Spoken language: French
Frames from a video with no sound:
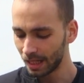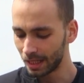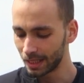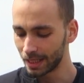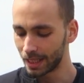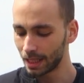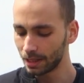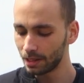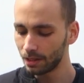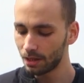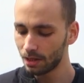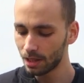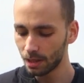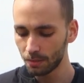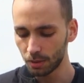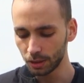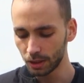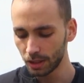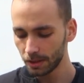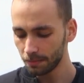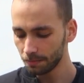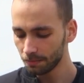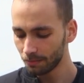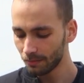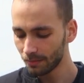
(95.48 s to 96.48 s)
gagner des
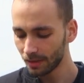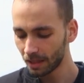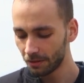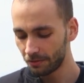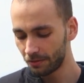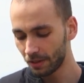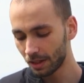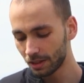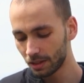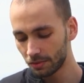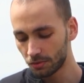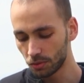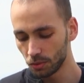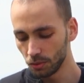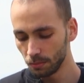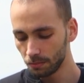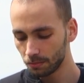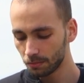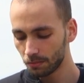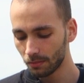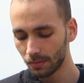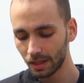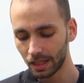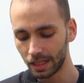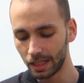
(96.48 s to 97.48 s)
abonnés, faire des vues,
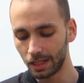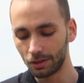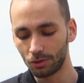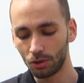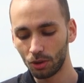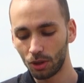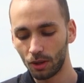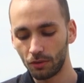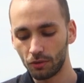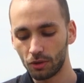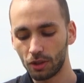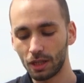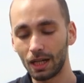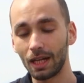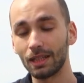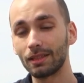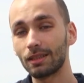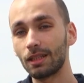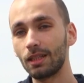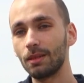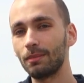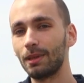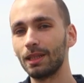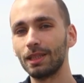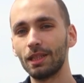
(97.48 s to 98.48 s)
et un jour quand vous aurez
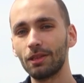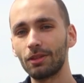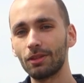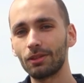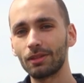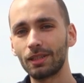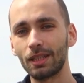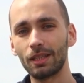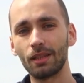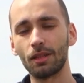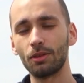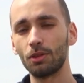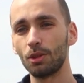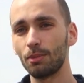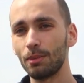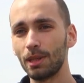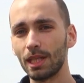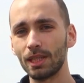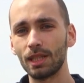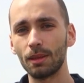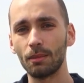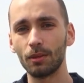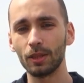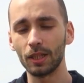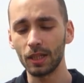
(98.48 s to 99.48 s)
atteint bah, des centaines de
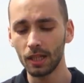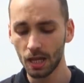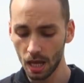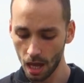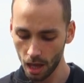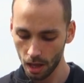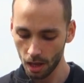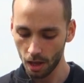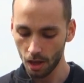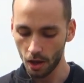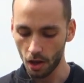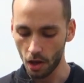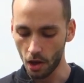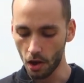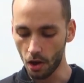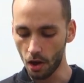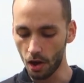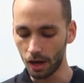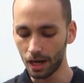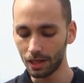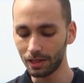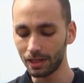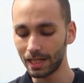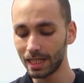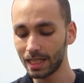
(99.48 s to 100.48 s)
milliers d'abonnés,
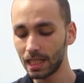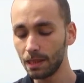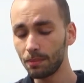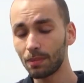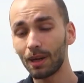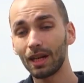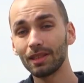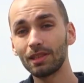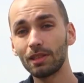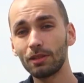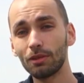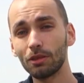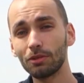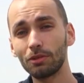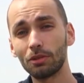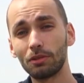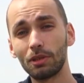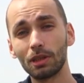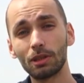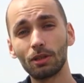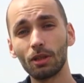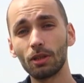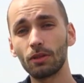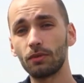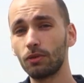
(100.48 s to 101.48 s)
euh, l'équipe assistance de
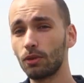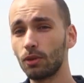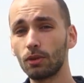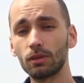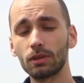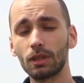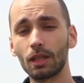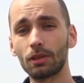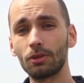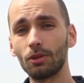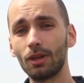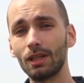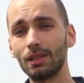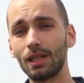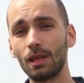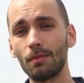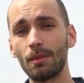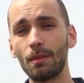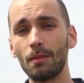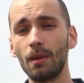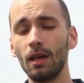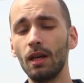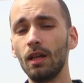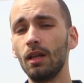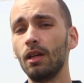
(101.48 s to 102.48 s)
TikTok vous contactera
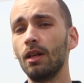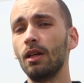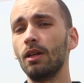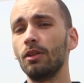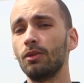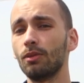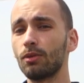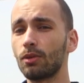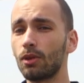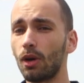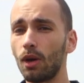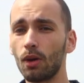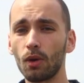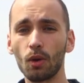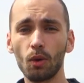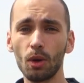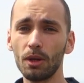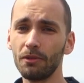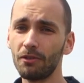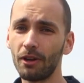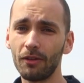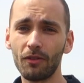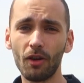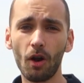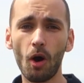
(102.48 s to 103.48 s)
d'elle-même. Donc en gros,
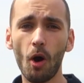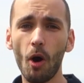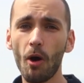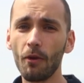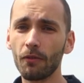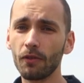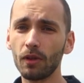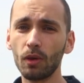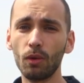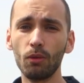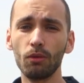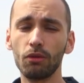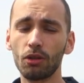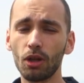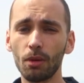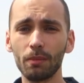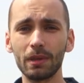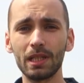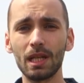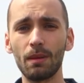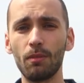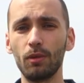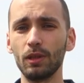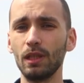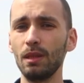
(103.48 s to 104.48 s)
il faut avoir environ 100
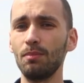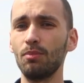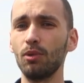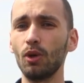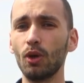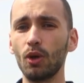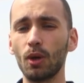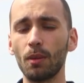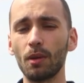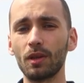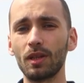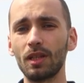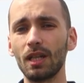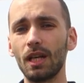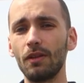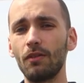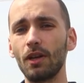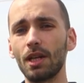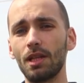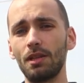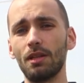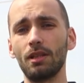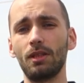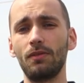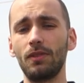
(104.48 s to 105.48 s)
000 abonnés pour commencer à avoir
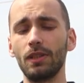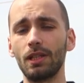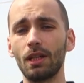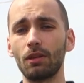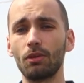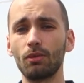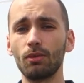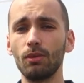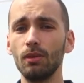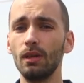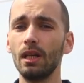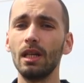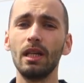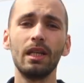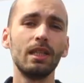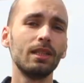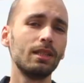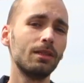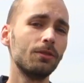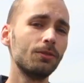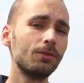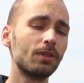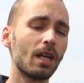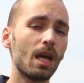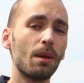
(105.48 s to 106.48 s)
la certification.
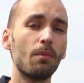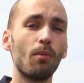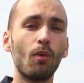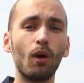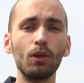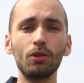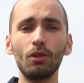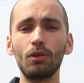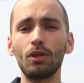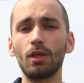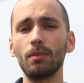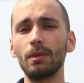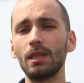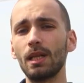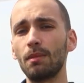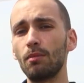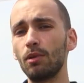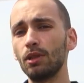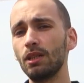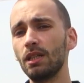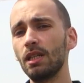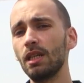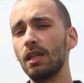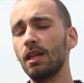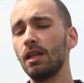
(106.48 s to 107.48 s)
Si vous avez moins de 100 000
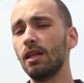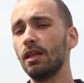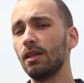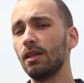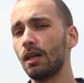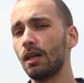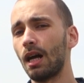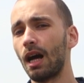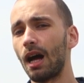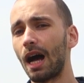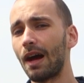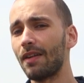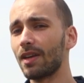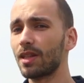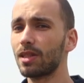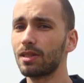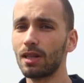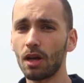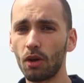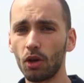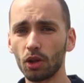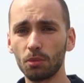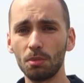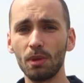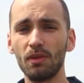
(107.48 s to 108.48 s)
abonnés, avec
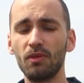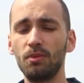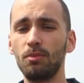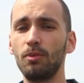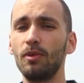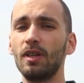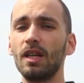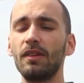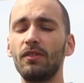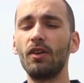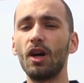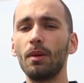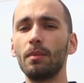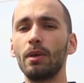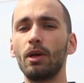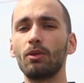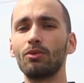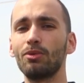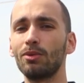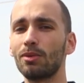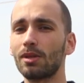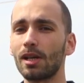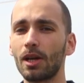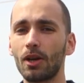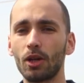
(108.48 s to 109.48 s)
50 000, vous pouvez l'avoir, mais en
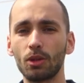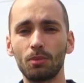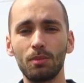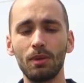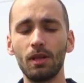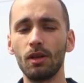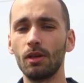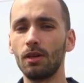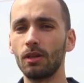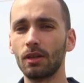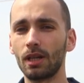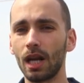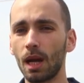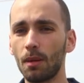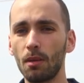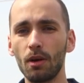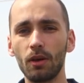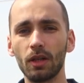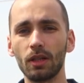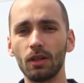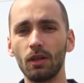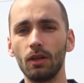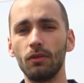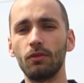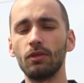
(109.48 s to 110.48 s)
dessous de 50 000, euh, clairement,
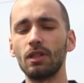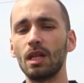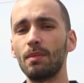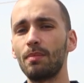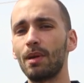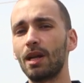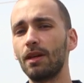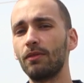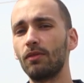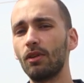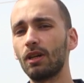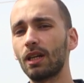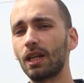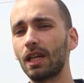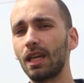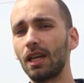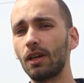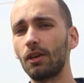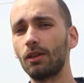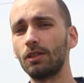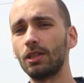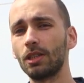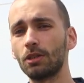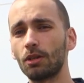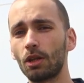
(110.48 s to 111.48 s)
euh, vous n'allez pas l'avoir et
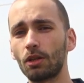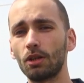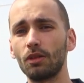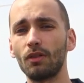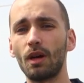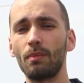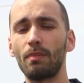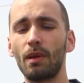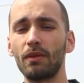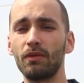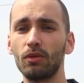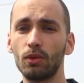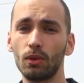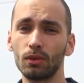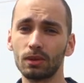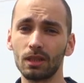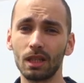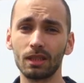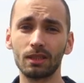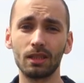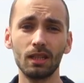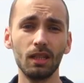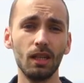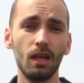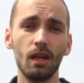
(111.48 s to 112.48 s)
euh, TikTok ne va pas vous
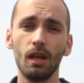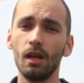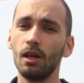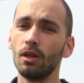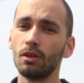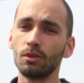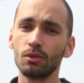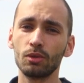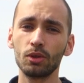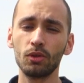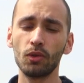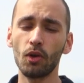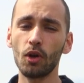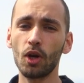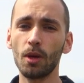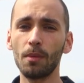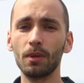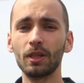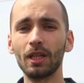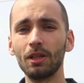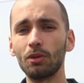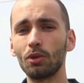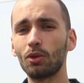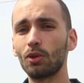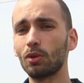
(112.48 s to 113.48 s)
contacter. Donc, je vous
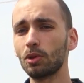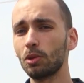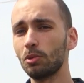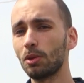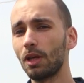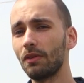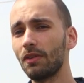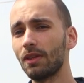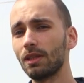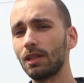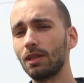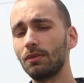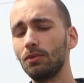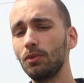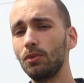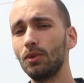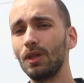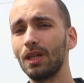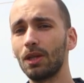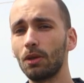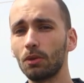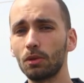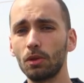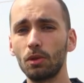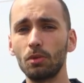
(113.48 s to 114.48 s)
recommanderais de continuer à faire des vues
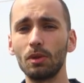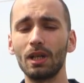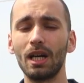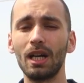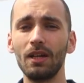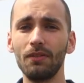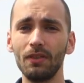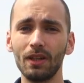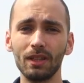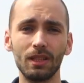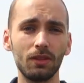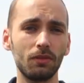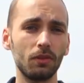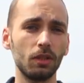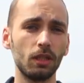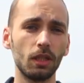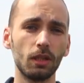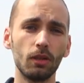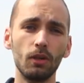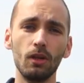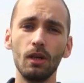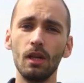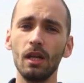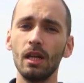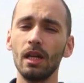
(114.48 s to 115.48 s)
et continuer à faire des
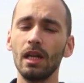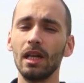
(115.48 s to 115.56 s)
vidéos.